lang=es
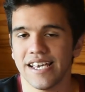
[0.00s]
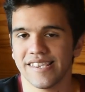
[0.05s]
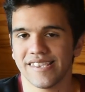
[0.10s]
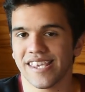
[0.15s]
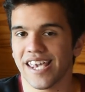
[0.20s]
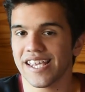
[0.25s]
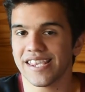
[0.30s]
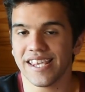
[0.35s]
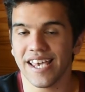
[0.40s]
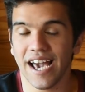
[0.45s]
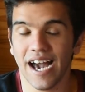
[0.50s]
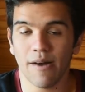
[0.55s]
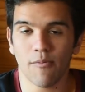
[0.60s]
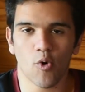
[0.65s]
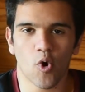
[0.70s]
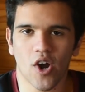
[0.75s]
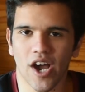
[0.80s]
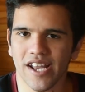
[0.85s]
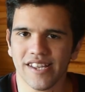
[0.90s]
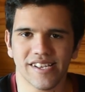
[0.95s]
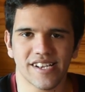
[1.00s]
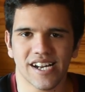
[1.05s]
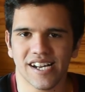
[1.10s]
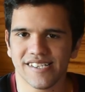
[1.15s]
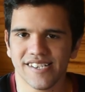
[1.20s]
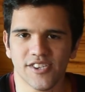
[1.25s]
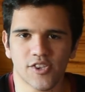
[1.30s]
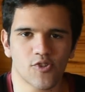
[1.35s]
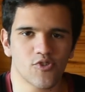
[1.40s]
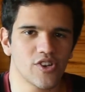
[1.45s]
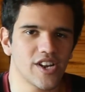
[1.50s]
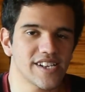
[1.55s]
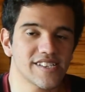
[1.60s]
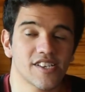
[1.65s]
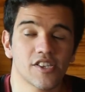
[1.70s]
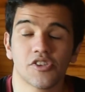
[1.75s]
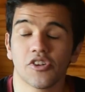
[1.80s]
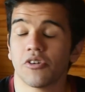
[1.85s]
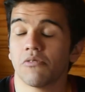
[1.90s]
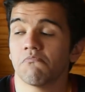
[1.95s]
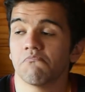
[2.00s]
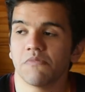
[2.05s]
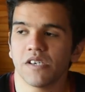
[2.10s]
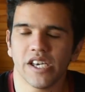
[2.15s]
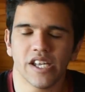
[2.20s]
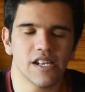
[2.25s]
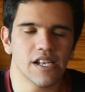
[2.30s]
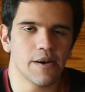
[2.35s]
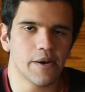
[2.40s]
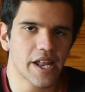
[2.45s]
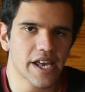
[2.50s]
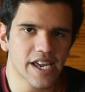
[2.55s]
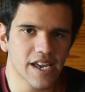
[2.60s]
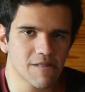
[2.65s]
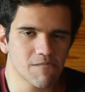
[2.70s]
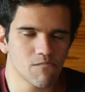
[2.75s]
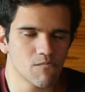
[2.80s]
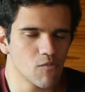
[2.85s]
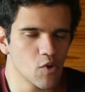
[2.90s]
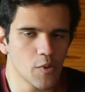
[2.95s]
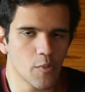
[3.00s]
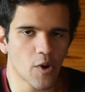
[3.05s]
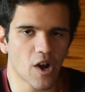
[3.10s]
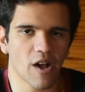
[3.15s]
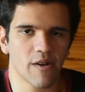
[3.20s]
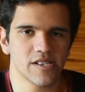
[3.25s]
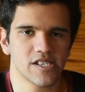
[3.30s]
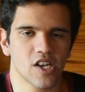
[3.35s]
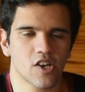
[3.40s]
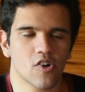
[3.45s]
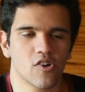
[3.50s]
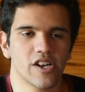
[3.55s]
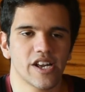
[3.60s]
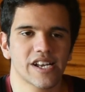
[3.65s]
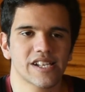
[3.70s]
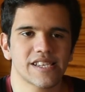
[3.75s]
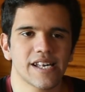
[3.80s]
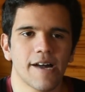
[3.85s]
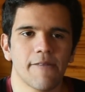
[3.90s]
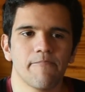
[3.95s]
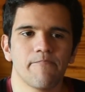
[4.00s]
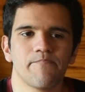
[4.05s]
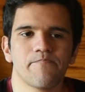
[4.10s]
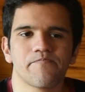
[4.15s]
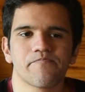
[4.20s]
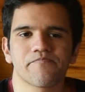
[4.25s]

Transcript: tiende a buscar tirar al centro, tirar al centro, y la verdad es que muy pocas veces conecta,